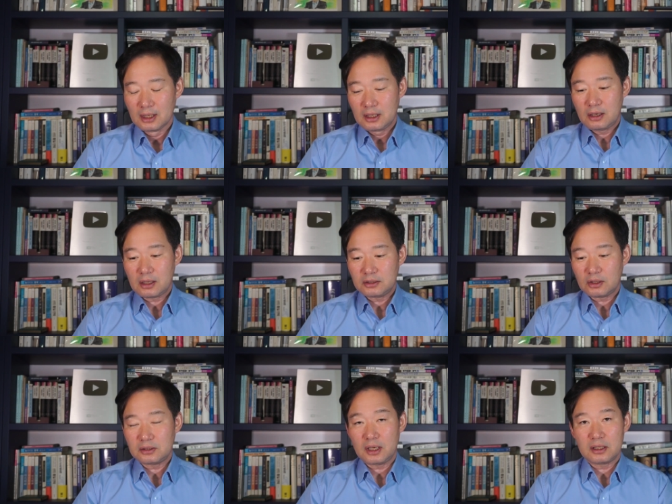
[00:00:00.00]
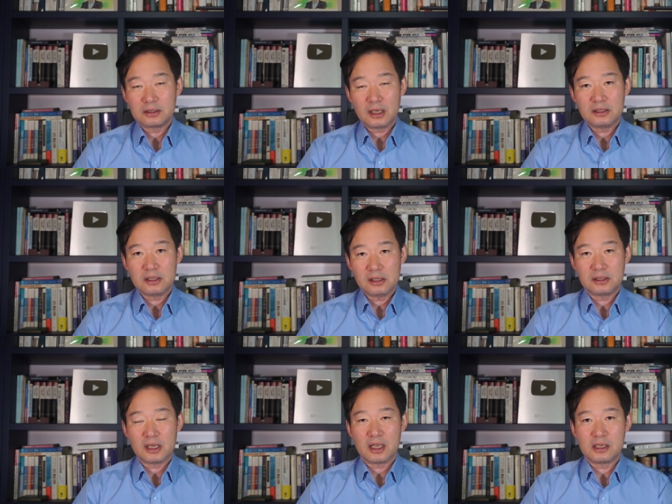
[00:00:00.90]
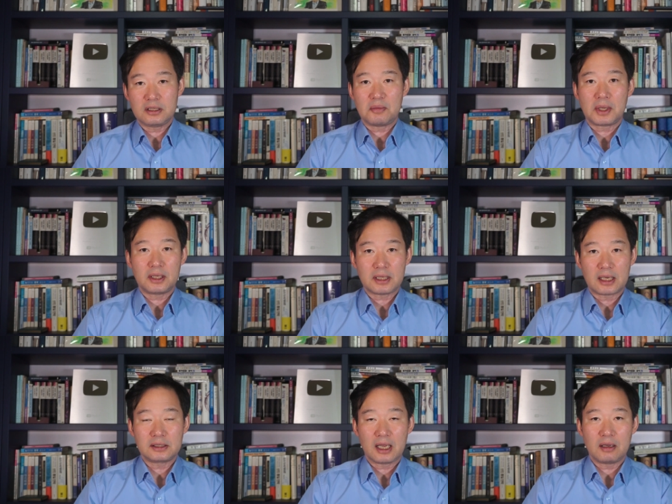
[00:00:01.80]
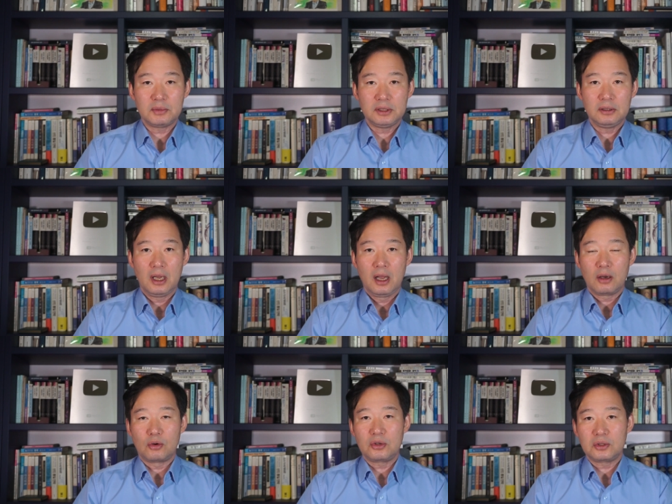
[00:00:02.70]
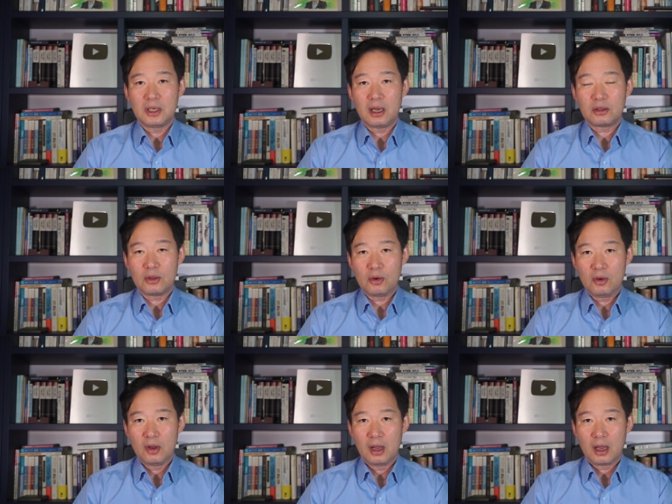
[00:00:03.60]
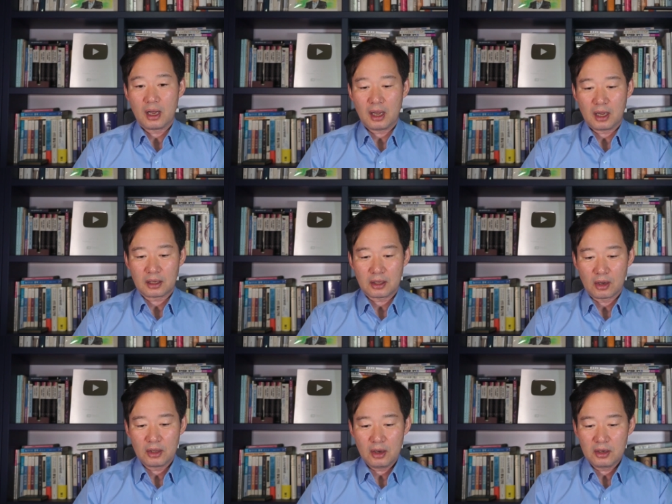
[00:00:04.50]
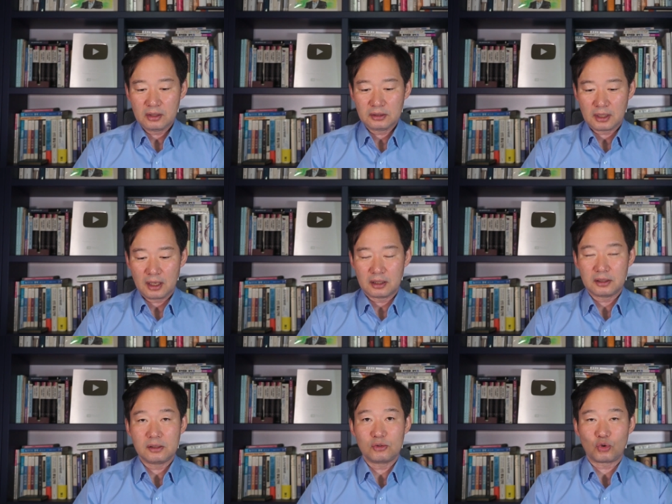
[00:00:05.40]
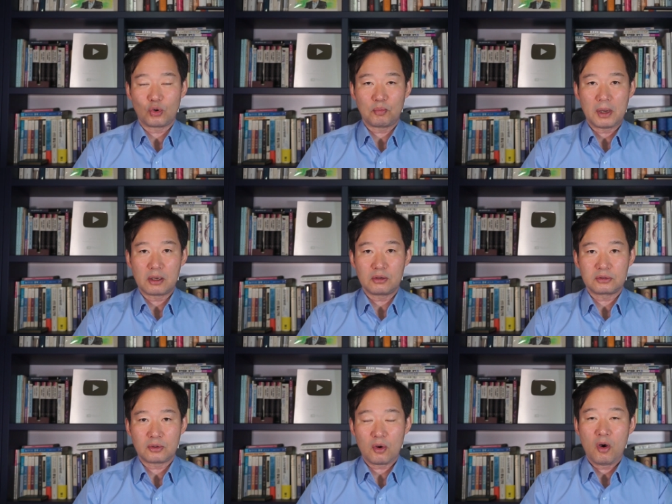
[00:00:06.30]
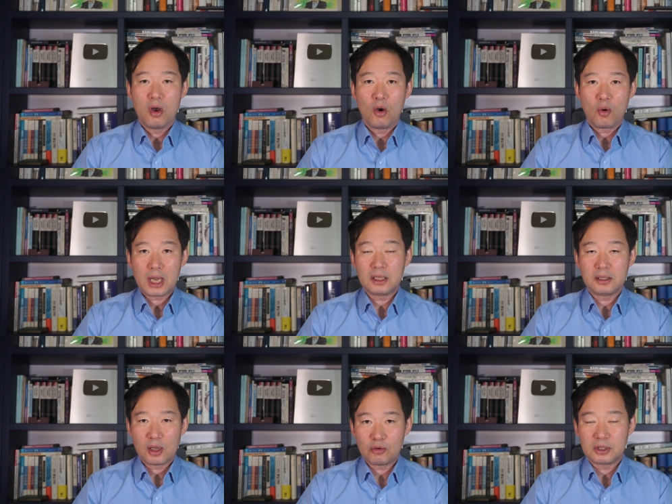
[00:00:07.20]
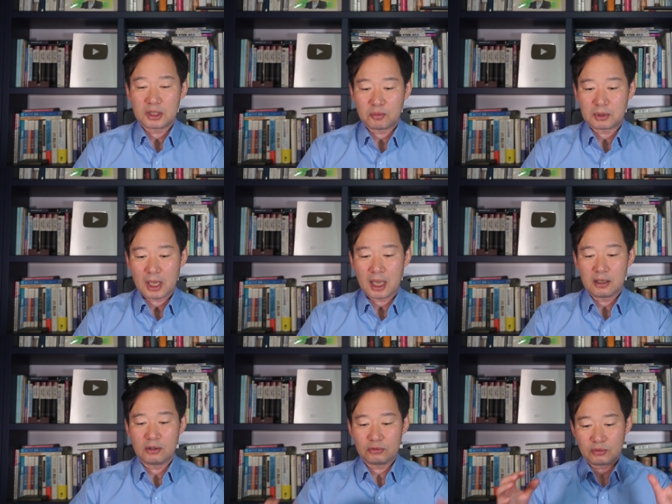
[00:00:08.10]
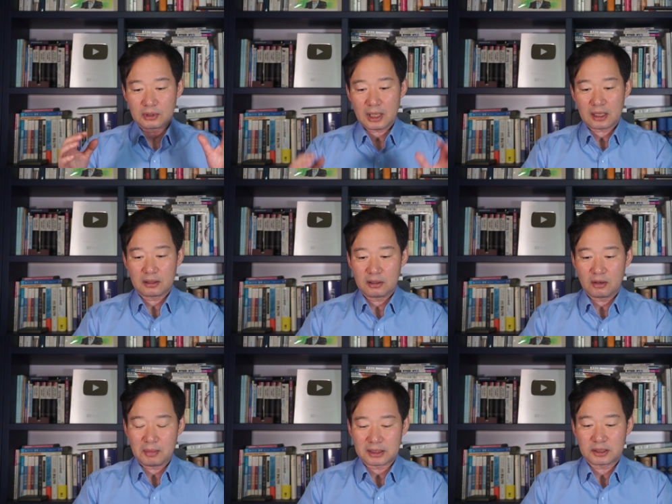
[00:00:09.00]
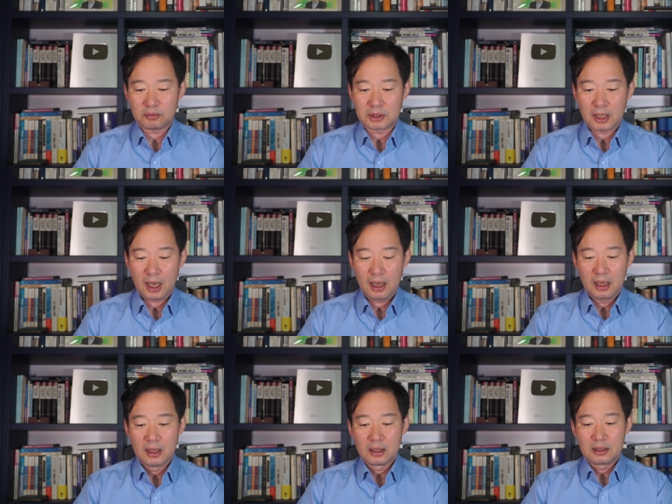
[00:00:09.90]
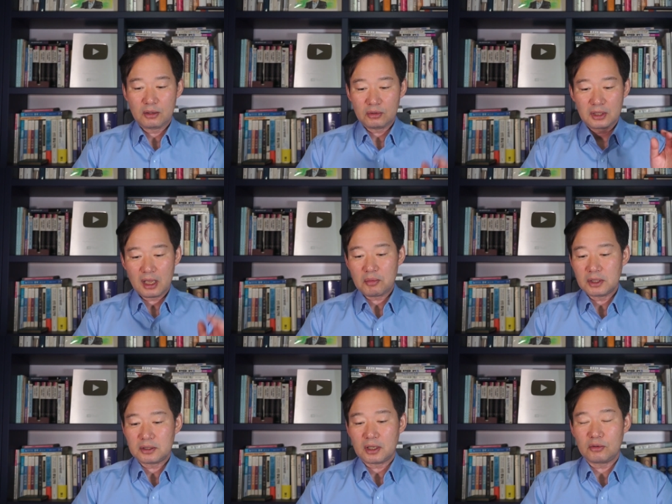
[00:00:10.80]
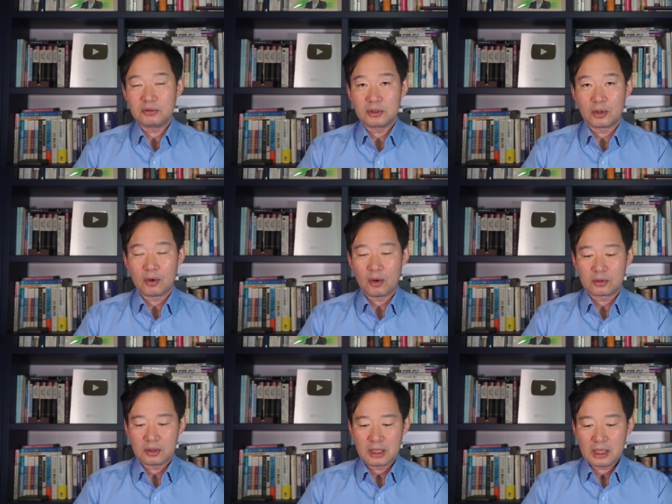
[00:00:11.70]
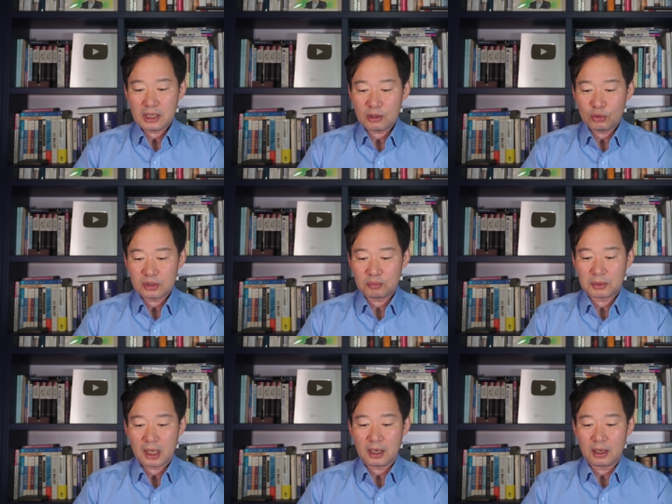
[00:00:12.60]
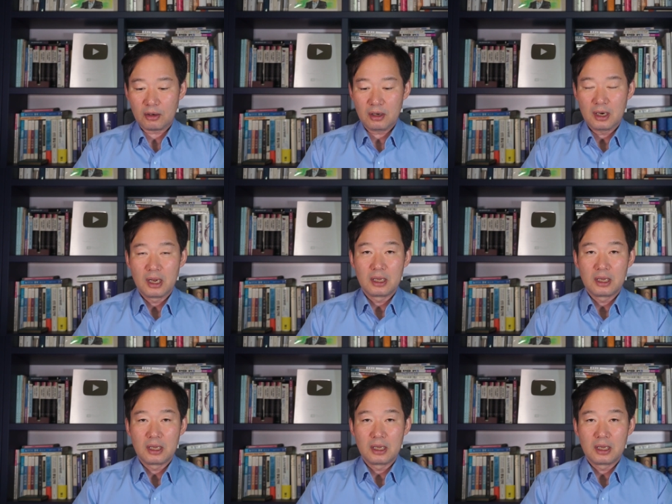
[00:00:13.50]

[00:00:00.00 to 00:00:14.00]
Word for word: 이렇게 썼다는데 실제 이재명의 장남은 고려대학교 아, 경영대를 졸업한 것으로 확인되고 있습니다. 이것도 딱 들어맞습니다. 그리고 네 번째로는요. 그 이기고 싶다가요.